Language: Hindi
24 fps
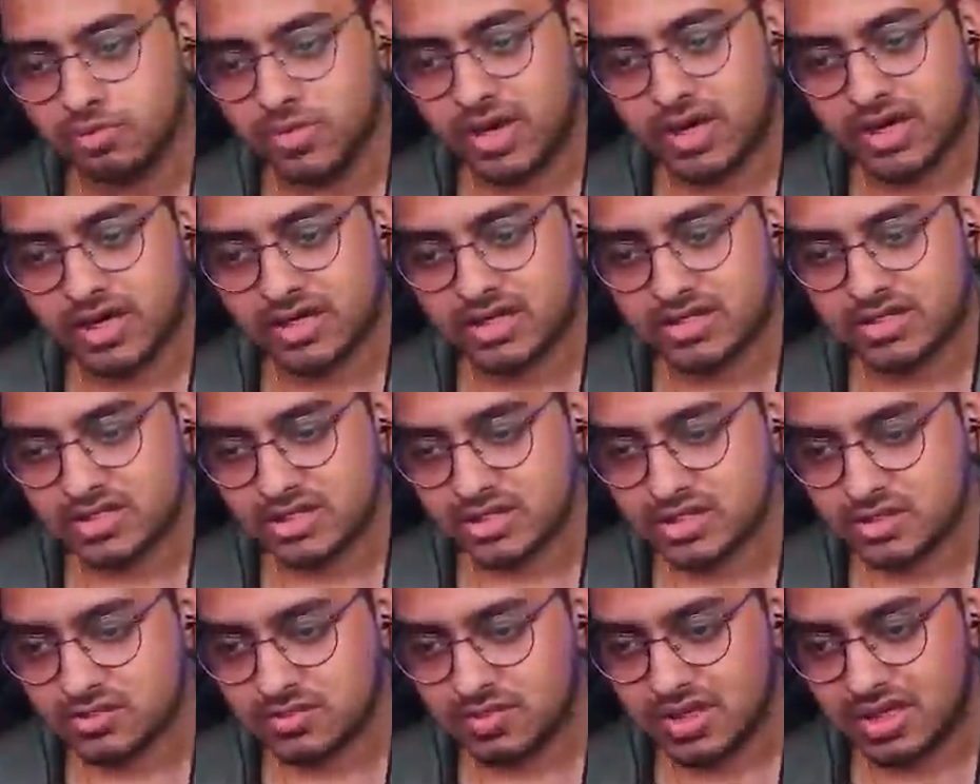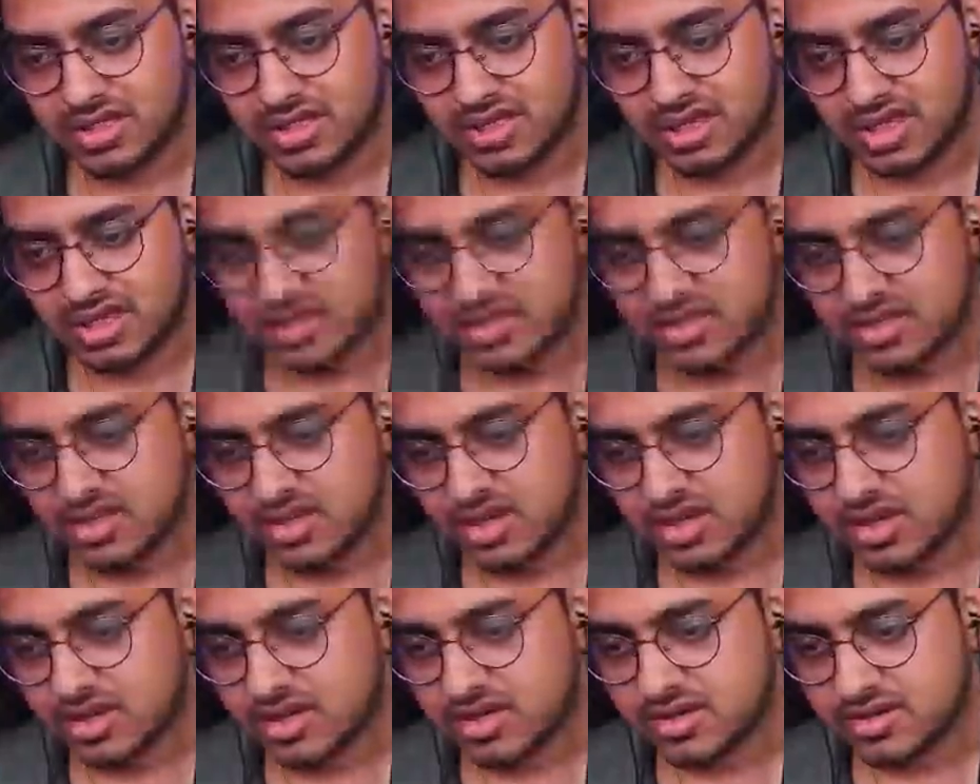मांगी चीज मिली जाएगी एक
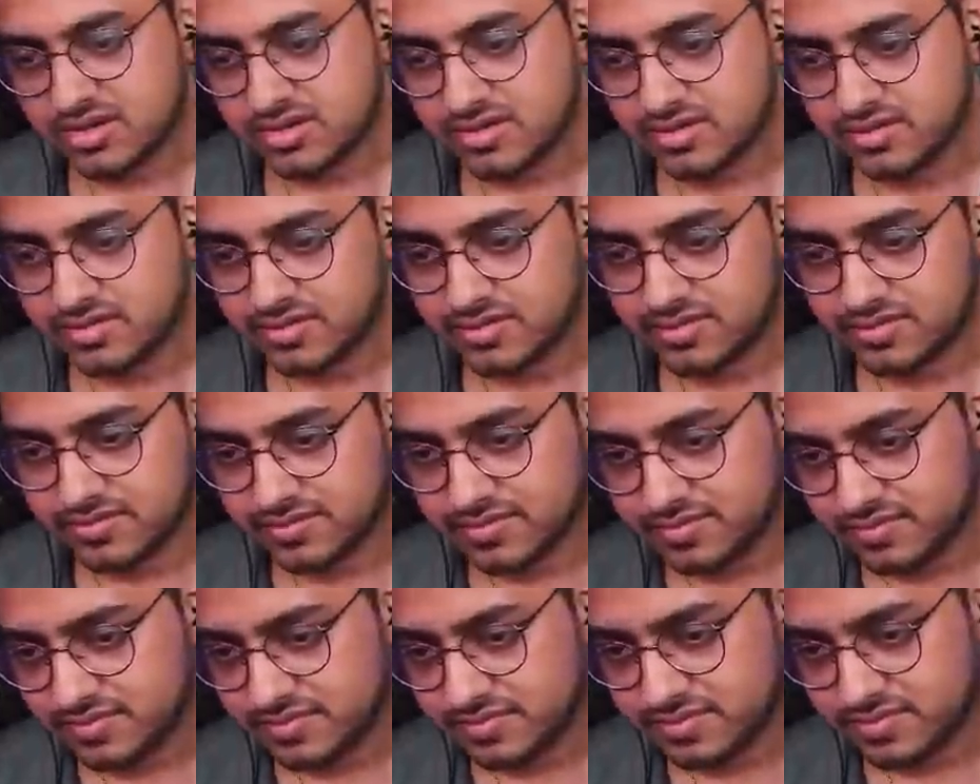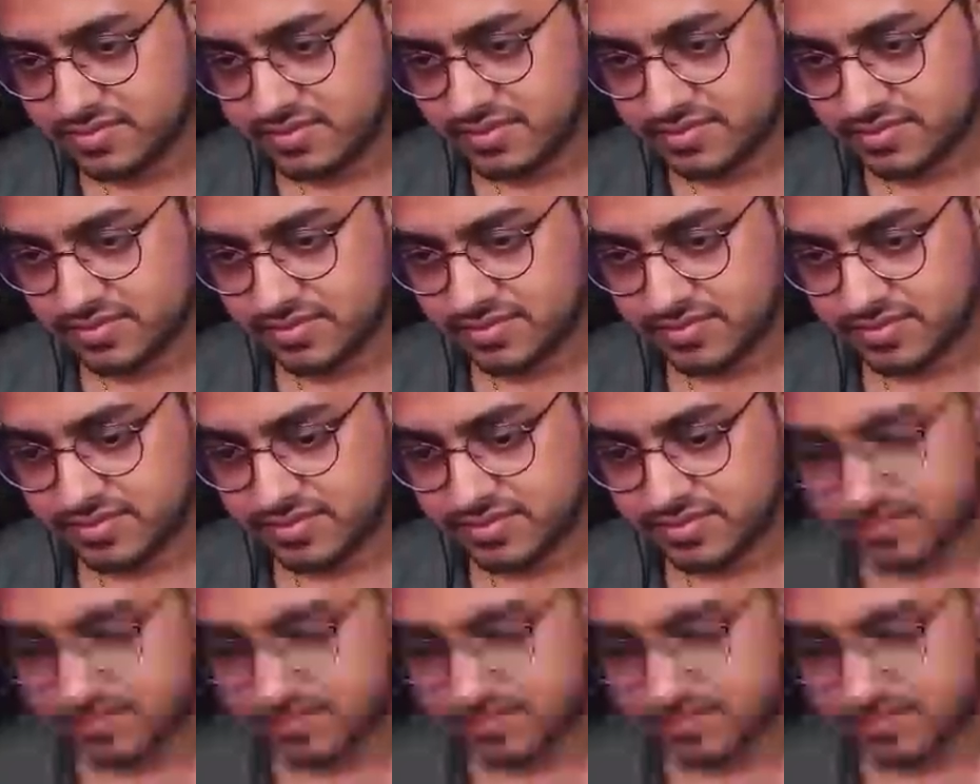पक्का सोच लो